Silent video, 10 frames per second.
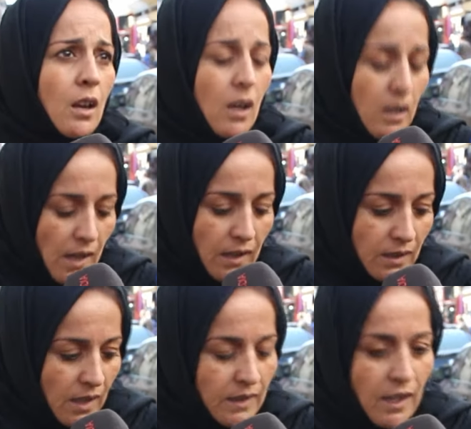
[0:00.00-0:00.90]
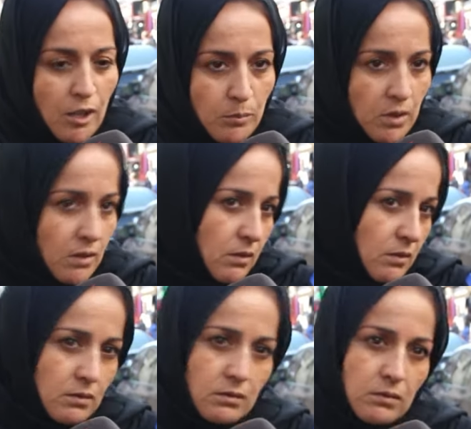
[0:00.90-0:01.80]
آه، يعني تها الدار
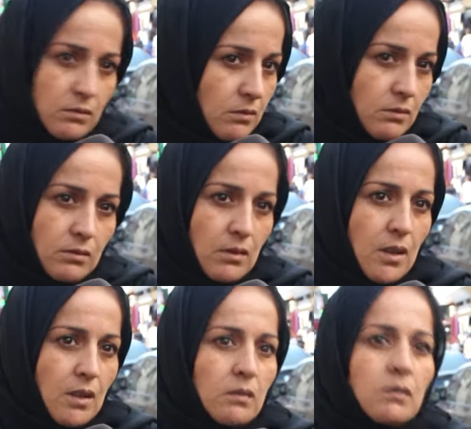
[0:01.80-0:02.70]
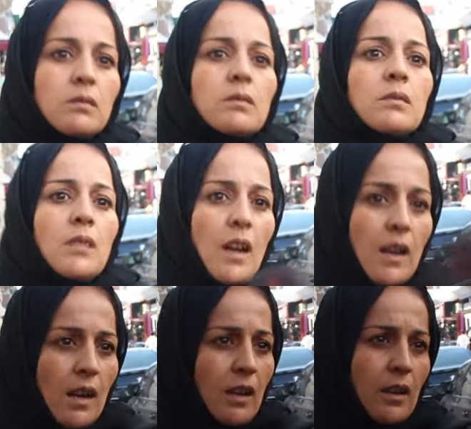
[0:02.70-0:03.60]
بال لا
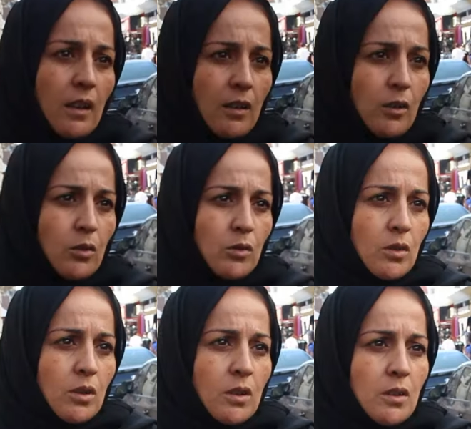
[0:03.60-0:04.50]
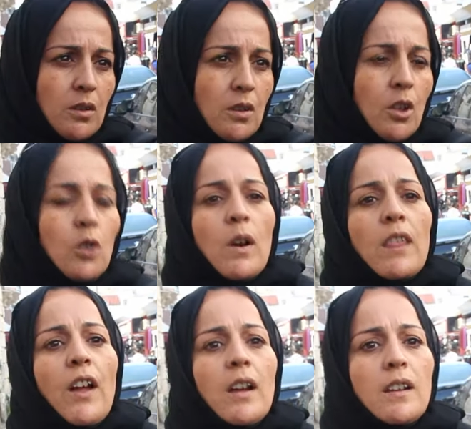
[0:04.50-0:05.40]
لا كينا كيفاش الوضع معناها
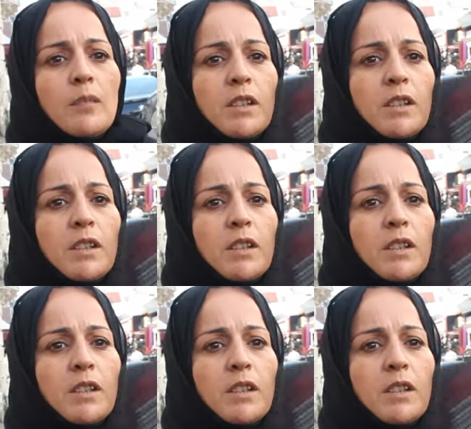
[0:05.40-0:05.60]
تاع المنزل